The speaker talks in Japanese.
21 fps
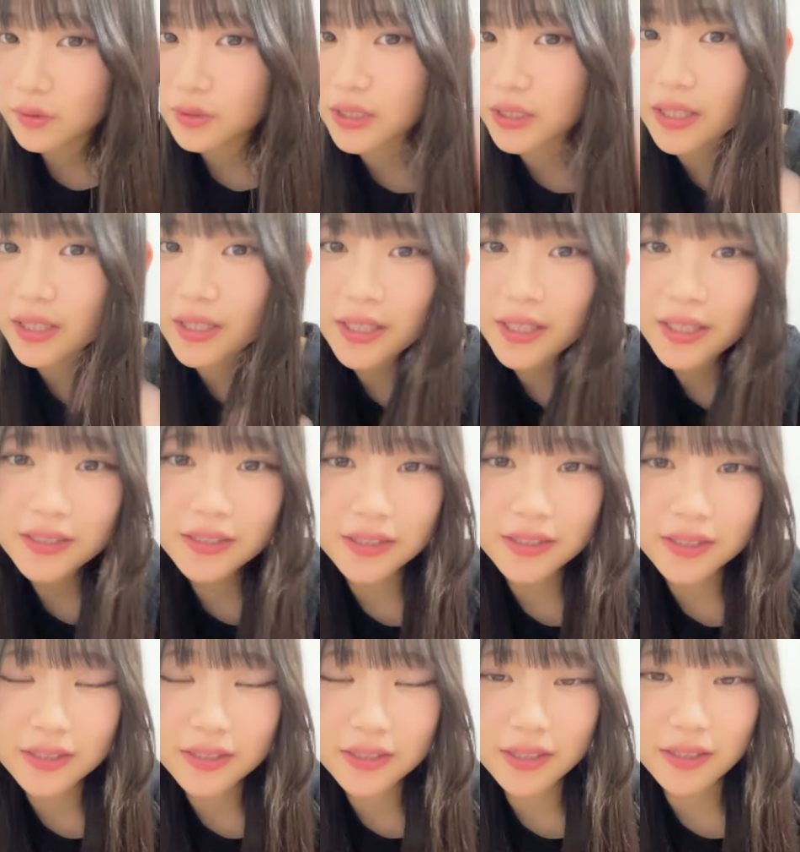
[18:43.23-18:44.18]
3です」っ
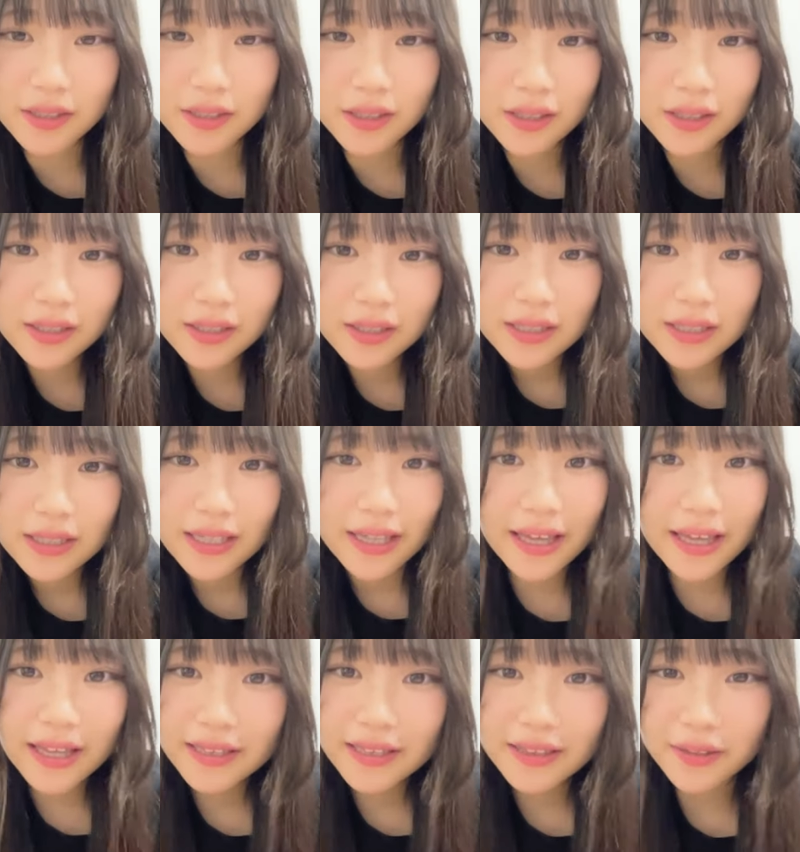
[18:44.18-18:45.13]
て言ったら「
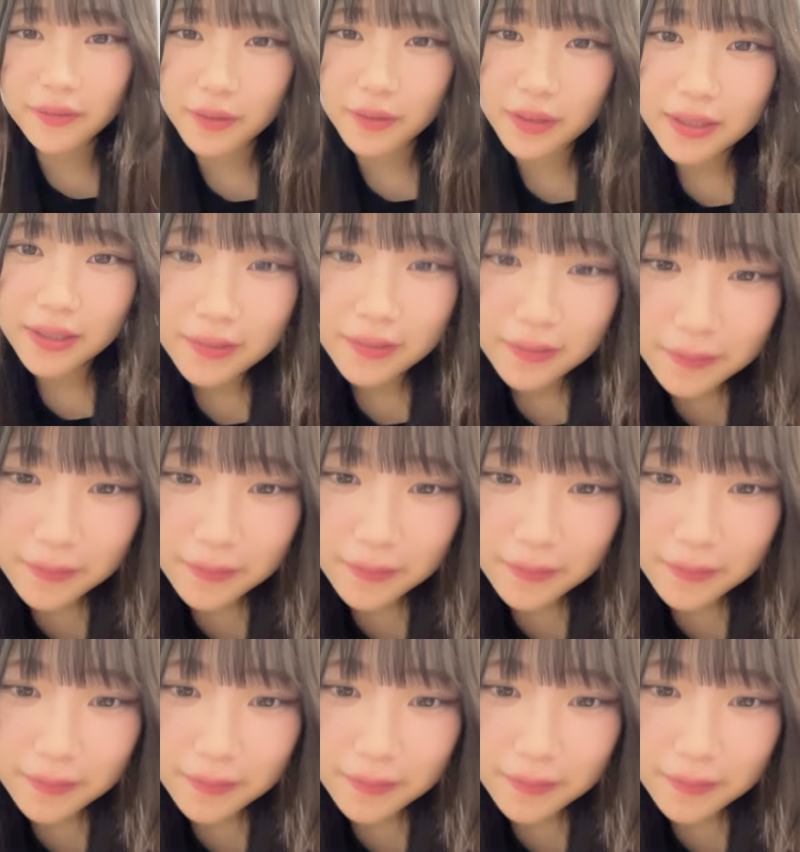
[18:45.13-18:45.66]
えって言われる